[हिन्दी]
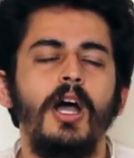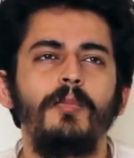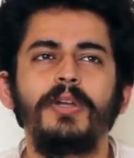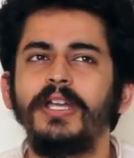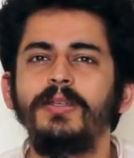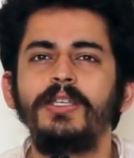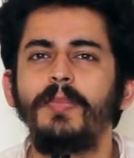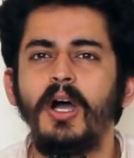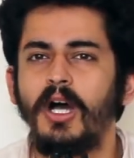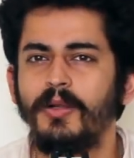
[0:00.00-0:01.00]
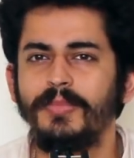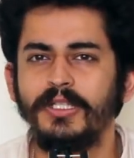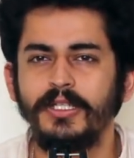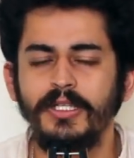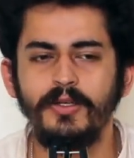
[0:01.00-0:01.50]
हम कहीं पहाड़ पे
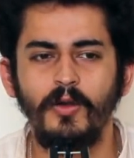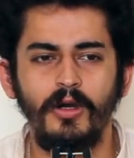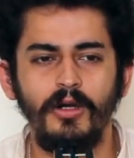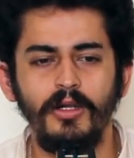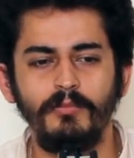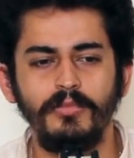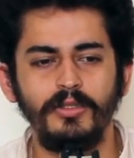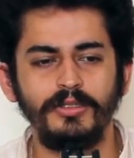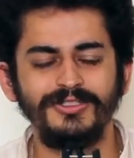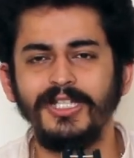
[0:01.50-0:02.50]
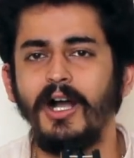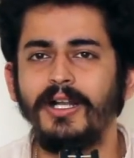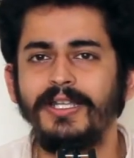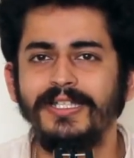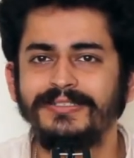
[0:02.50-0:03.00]
थे और
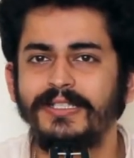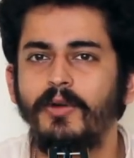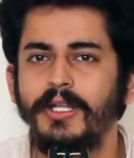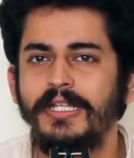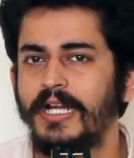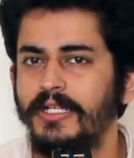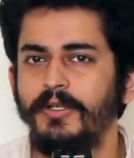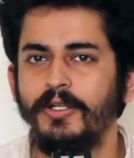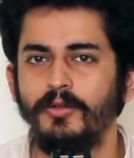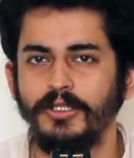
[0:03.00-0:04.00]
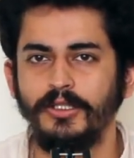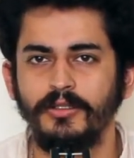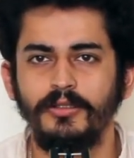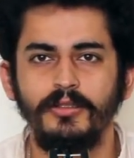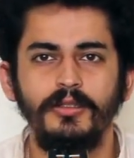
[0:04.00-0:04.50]
स्टार गेजिंग वाली एक्टिविटी होनी थी
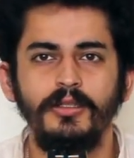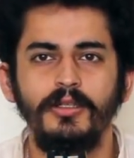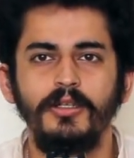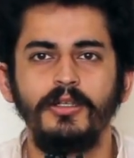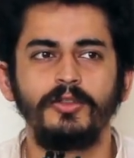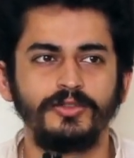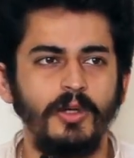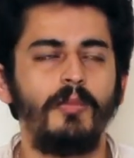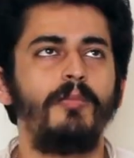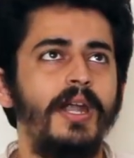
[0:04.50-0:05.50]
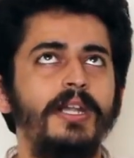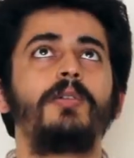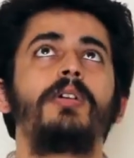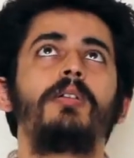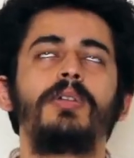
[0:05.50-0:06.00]
तो सब बैठे
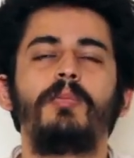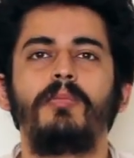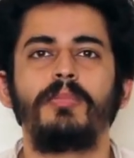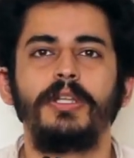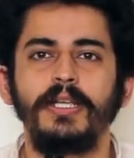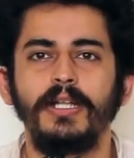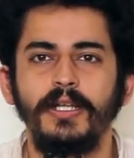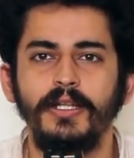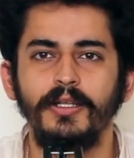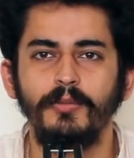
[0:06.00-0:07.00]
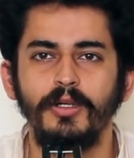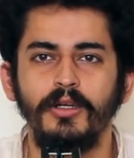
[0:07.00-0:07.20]
हुए हैं अपना देख रहे हैं